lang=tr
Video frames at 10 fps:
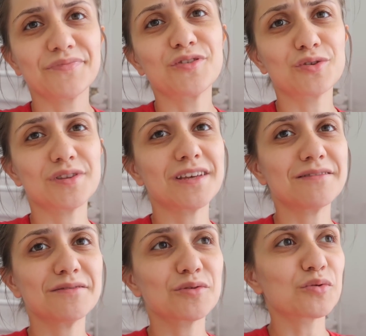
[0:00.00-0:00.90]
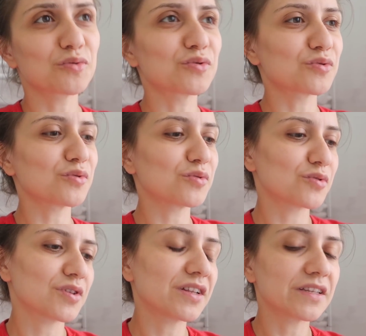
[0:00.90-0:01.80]
virüsten
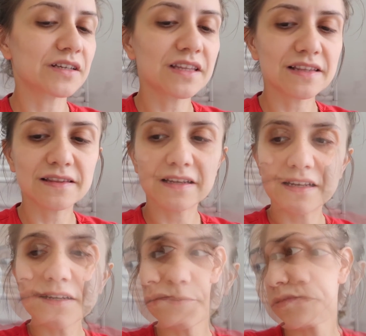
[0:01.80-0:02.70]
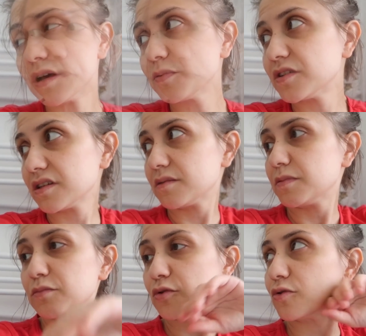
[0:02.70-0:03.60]
kurtuluruz Allah'ın izniyle. Şimdi ne yapacağız
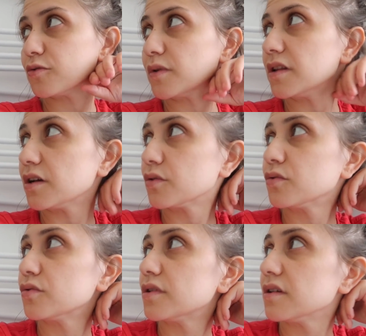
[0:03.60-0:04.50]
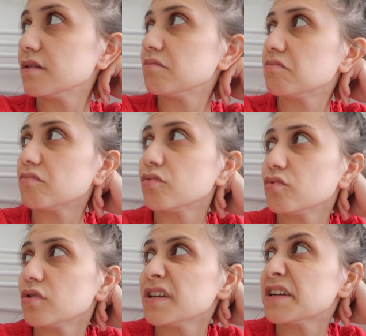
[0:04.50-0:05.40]
bilmiyoruz vallahi. Günü de
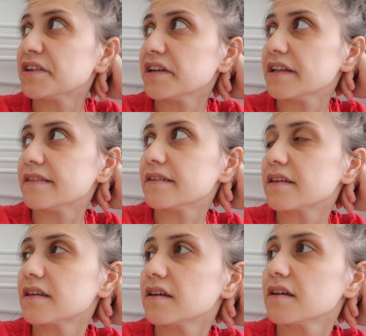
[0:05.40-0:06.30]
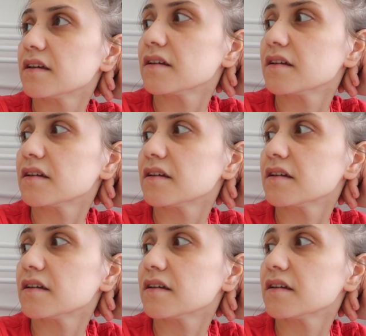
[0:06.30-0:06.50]
bununla yara ettik.